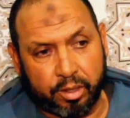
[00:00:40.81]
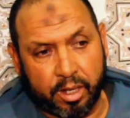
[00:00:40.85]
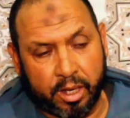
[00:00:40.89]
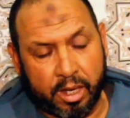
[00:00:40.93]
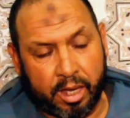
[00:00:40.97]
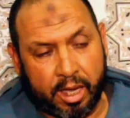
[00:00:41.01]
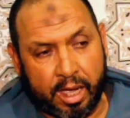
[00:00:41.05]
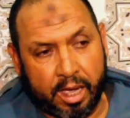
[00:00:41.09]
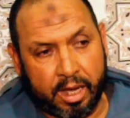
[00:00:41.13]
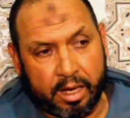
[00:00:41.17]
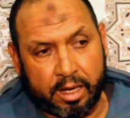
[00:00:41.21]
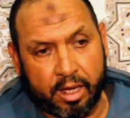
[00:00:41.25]

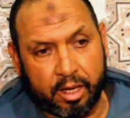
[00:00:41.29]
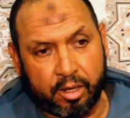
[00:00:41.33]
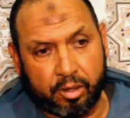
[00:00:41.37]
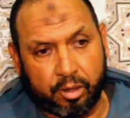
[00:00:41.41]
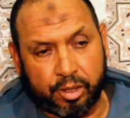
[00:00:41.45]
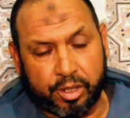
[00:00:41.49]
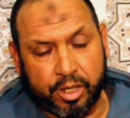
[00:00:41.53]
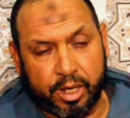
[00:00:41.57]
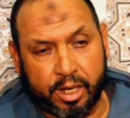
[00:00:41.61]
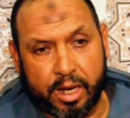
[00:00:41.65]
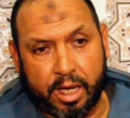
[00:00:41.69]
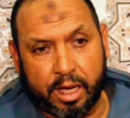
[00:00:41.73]
الله حاله
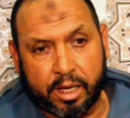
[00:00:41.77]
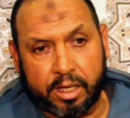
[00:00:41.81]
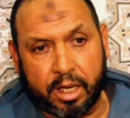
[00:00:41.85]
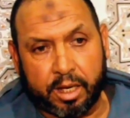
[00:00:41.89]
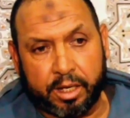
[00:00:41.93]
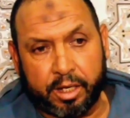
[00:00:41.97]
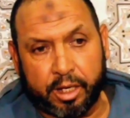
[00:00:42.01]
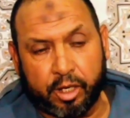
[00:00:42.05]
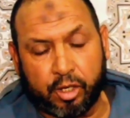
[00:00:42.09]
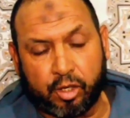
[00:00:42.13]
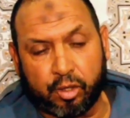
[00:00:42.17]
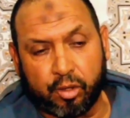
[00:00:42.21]
يرثى لها
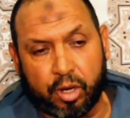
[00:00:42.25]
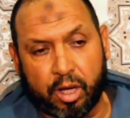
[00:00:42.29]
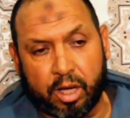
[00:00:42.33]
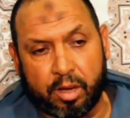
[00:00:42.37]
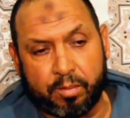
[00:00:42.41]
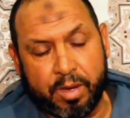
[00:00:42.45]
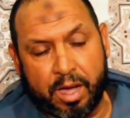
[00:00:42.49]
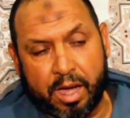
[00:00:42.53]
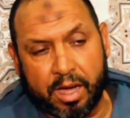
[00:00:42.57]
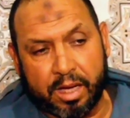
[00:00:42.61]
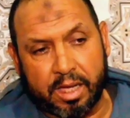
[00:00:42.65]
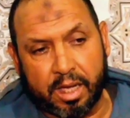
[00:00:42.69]

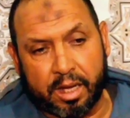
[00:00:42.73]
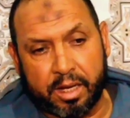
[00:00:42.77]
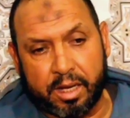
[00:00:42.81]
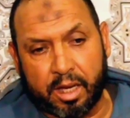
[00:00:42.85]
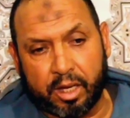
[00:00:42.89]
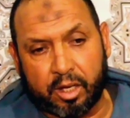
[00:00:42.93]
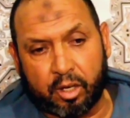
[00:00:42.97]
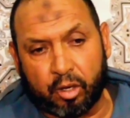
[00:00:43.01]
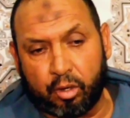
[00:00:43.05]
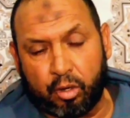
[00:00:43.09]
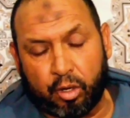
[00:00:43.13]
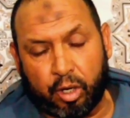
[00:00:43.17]
كنعيشوها ما
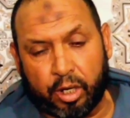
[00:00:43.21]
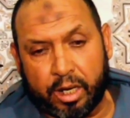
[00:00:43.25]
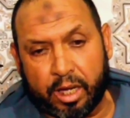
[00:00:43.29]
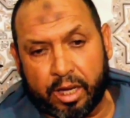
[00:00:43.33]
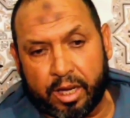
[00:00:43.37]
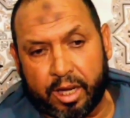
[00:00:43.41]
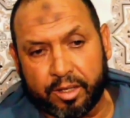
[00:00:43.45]
كناكلو على